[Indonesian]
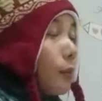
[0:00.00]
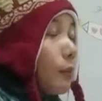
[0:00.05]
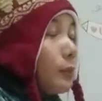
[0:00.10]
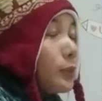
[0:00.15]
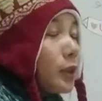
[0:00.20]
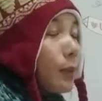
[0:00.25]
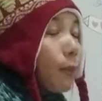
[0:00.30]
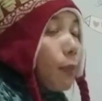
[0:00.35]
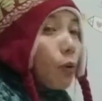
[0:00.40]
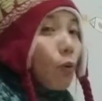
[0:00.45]

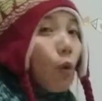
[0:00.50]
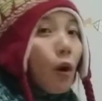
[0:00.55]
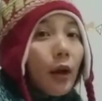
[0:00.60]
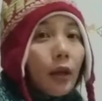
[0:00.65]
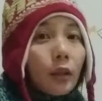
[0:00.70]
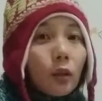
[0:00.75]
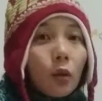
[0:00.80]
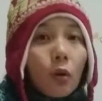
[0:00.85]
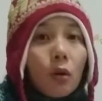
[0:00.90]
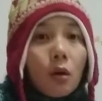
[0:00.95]
si beruang
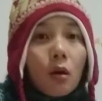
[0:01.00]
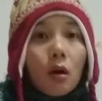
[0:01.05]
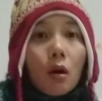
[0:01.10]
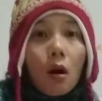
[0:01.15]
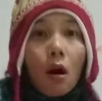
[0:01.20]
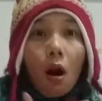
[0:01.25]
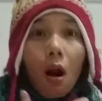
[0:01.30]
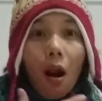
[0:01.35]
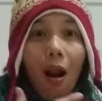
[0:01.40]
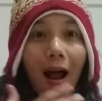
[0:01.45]
itu.
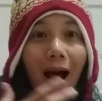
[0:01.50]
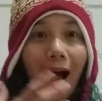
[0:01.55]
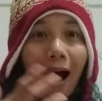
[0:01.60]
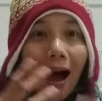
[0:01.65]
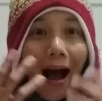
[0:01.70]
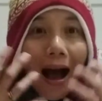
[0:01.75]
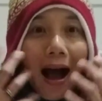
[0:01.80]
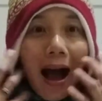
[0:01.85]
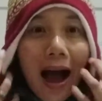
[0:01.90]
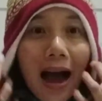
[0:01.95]

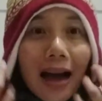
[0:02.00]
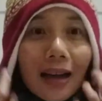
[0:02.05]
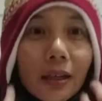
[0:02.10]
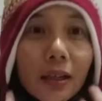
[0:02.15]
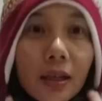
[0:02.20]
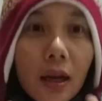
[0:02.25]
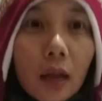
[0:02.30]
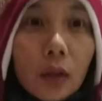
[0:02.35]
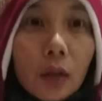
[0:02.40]
Dia